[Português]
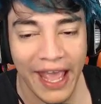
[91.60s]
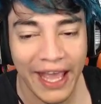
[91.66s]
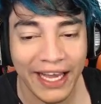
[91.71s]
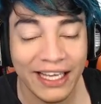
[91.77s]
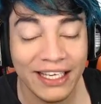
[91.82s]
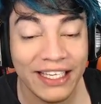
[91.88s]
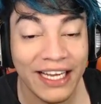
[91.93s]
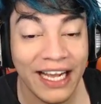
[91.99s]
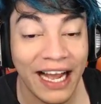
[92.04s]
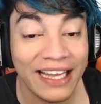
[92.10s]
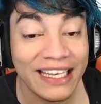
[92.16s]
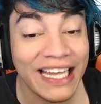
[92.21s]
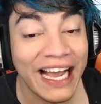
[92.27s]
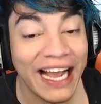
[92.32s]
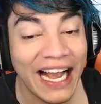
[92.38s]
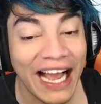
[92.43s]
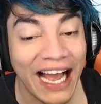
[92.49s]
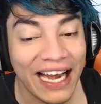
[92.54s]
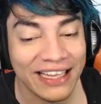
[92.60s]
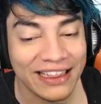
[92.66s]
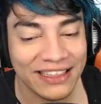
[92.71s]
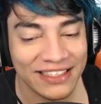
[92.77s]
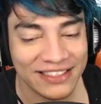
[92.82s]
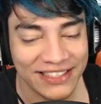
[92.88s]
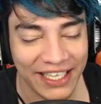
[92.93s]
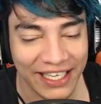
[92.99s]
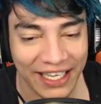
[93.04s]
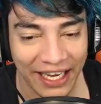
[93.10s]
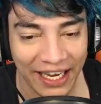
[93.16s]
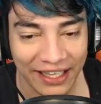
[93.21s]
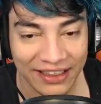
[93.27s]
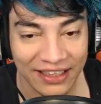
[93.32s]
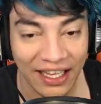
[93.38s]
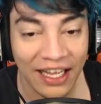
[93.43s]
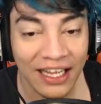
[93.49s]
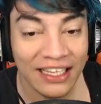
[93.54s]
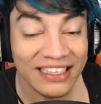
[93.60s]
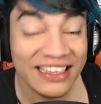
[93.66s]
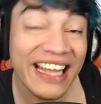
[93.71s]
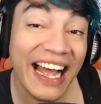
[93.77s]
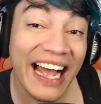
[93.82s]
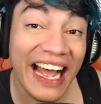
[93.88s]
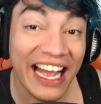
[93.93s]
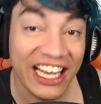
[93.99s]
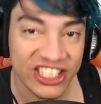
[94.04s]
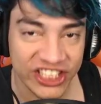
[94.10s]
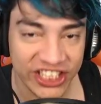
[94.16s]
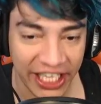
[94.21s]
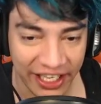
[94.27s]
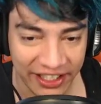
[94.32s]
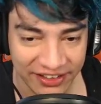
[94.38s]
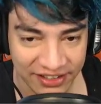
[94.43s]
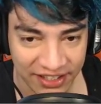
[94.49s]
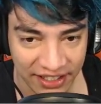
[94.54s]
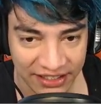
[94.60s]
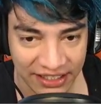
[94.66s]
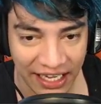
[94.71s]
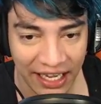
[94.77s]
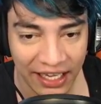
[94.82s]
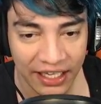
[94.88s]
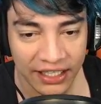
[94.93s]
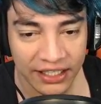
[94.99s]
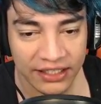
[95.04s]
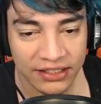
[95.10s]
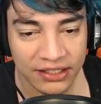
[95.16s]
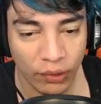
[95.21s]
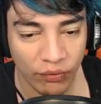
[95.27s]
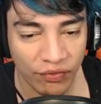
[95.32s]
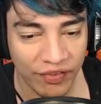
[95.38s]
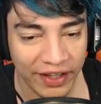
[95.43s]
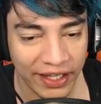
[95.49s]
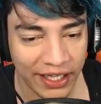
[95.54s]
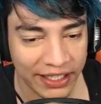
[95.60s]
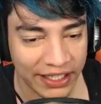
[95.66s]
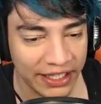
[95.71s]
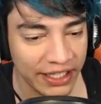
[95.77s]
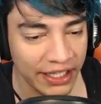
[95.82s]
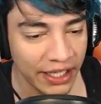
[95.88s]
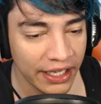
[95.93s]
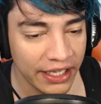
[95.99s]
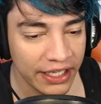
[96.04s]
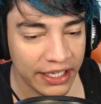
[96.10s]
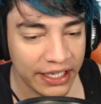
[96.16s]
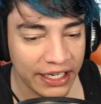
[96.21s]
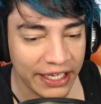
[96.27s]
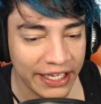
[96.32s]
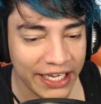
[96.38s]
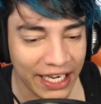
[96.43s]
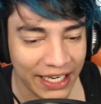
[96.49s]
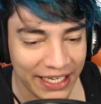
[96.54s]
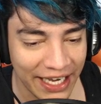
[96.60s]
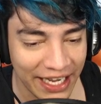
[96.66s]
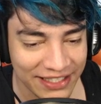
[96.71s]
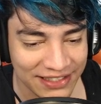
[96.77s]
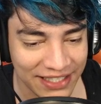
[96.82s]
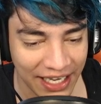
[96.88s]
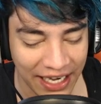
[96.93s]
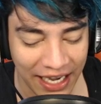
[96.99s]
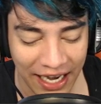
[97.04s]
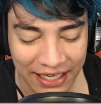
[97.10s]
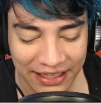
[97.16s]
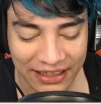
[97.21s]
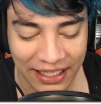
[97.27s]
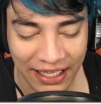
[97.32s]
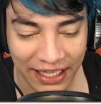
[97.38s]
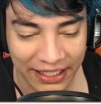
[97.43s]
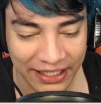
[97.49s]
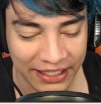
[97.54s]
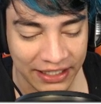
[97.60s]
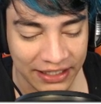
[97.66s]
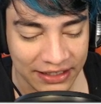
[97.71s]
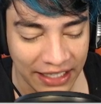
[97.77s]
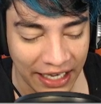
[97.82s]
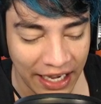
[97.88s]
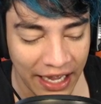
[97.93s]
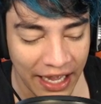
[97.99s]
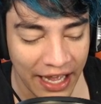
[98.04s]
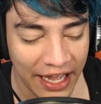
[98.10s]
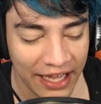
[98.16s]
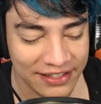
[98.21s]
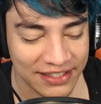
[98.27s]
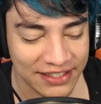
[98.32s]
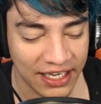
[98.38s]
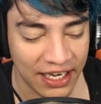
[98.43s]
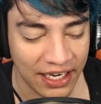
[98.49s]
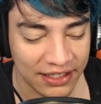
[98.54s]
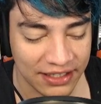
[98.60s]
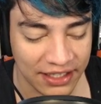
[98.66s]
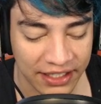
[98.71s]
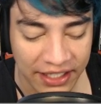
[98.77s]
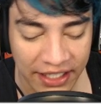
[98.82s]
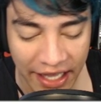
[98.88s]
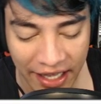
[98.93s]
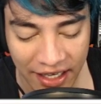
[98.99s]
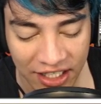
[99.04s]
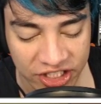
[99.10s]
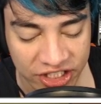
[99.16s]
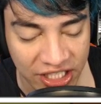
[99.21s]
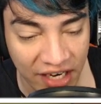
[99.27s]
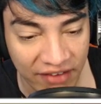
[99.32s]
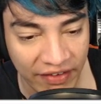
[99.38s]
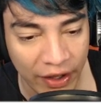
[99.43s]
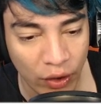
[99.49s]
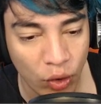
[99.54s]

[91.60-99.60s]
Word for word: é clicar na carta secreta da agência, tá? Então vem aqui e clica nessa carta aqui, tá? Essa carta aqui, ela já vai